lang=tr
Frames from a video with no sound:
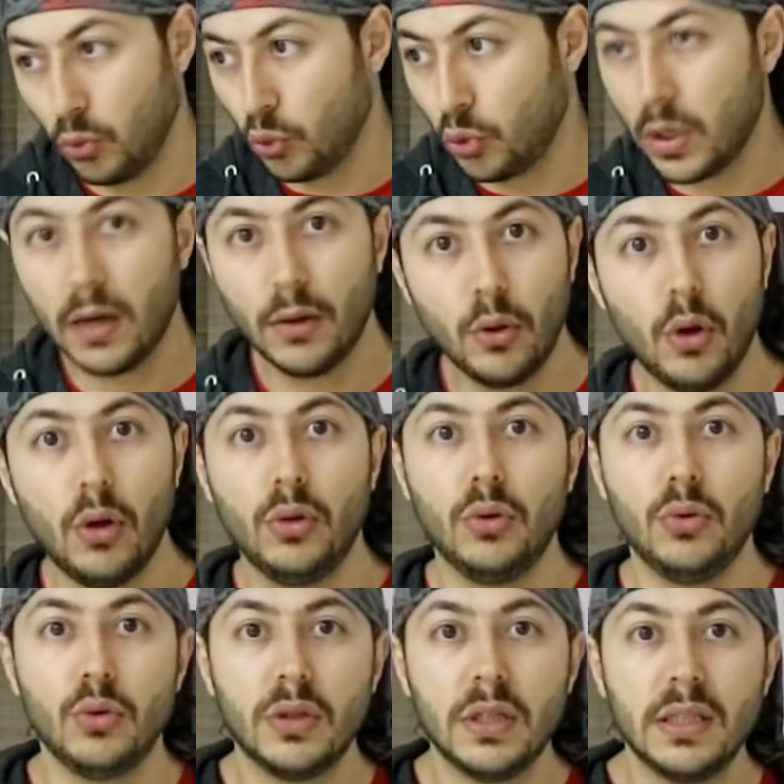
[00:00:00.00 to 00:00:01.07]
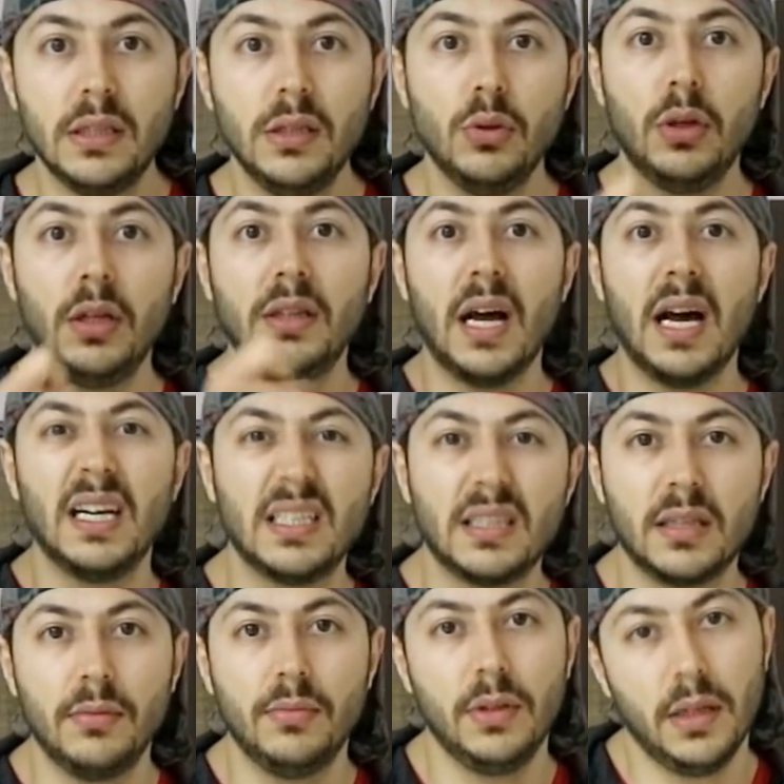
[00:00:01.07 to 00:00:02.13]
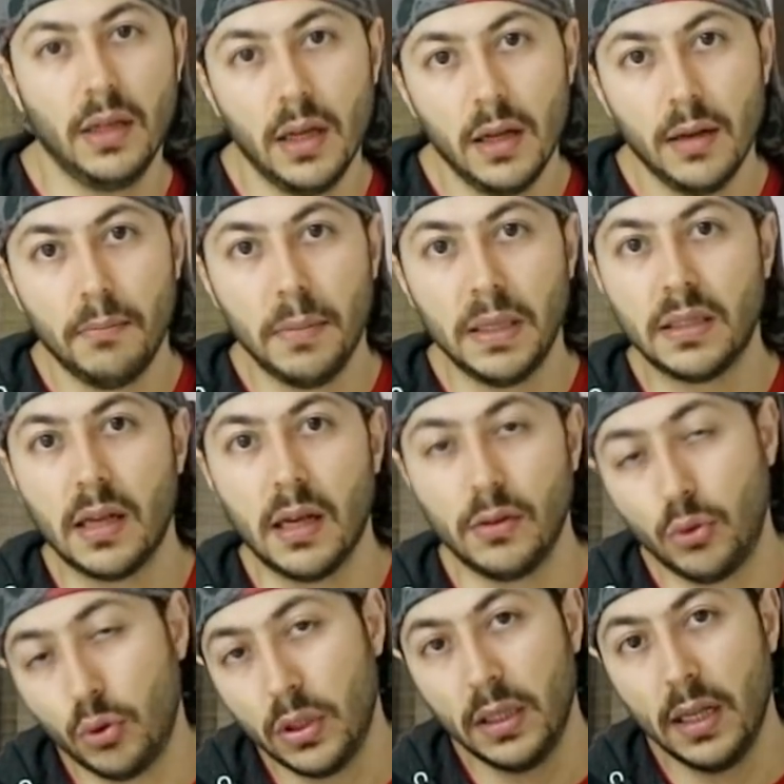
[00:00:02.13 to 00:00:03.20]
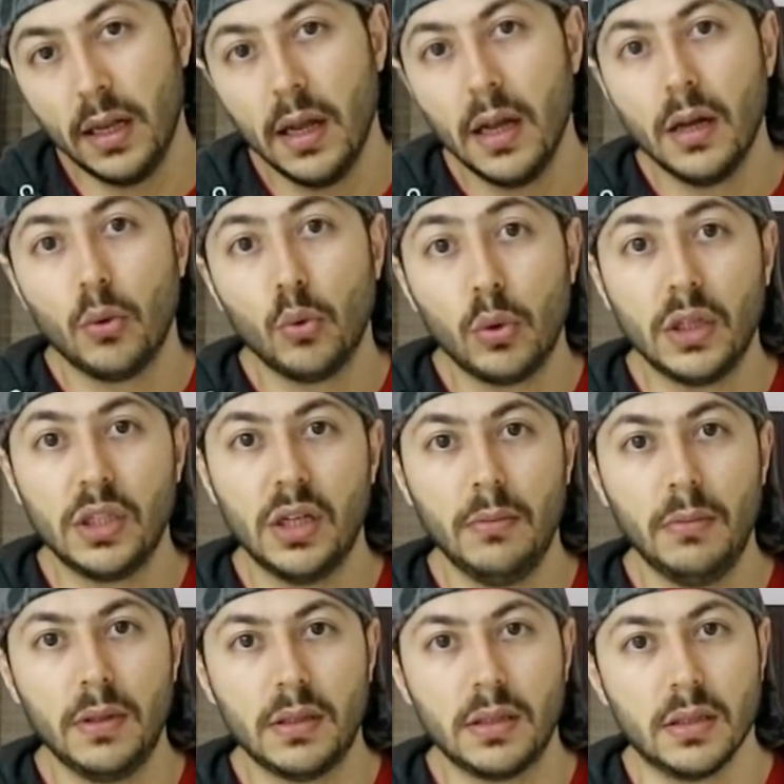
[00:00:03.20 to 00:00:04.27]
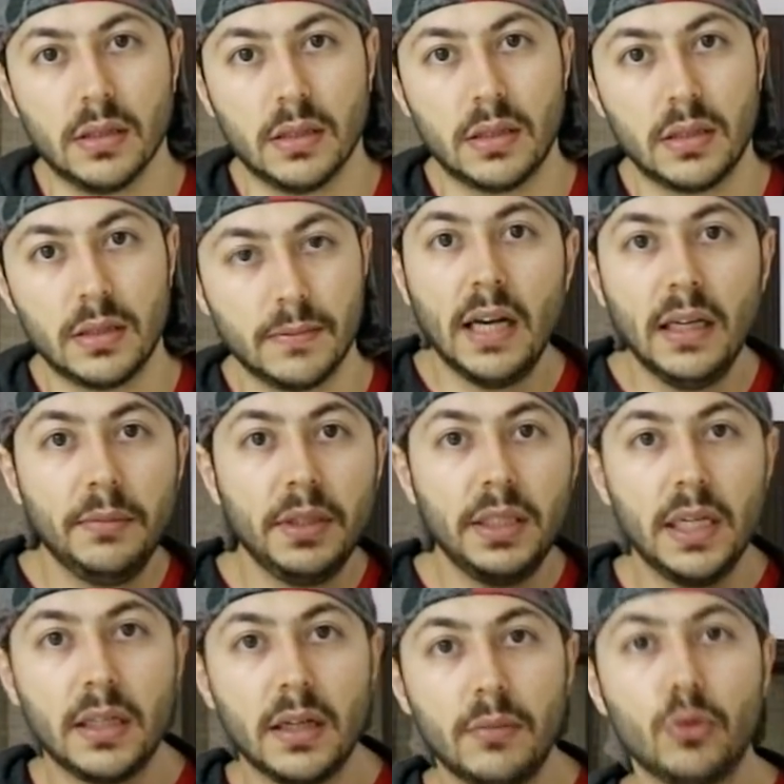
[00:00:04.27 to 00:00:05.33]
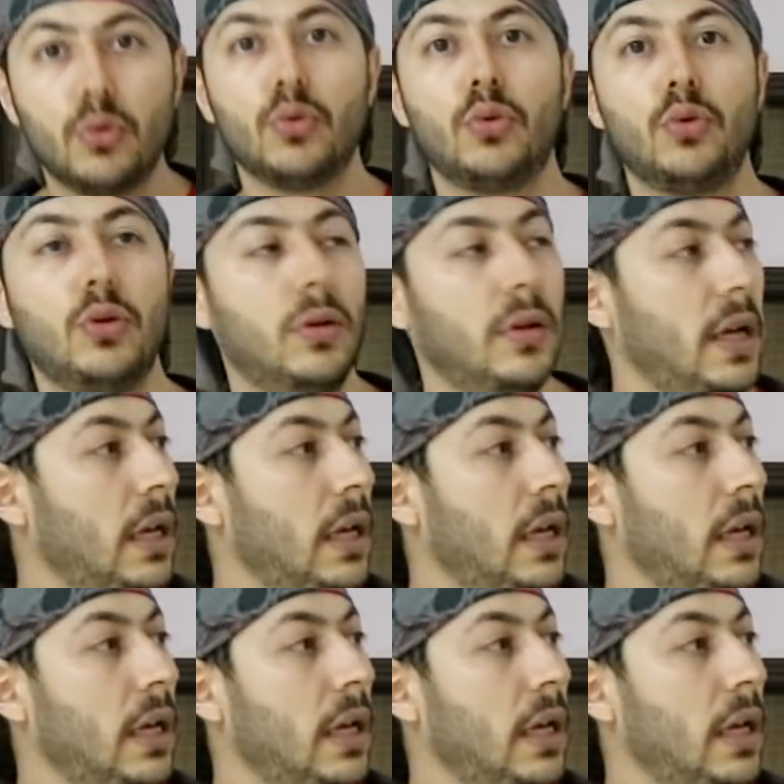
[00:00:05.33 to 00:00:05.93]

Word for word: uzak gördüğünüzde siz ona daha kısa bir mesela sürede ulaşabilirsiniz. Yani bir yakamı tuttu.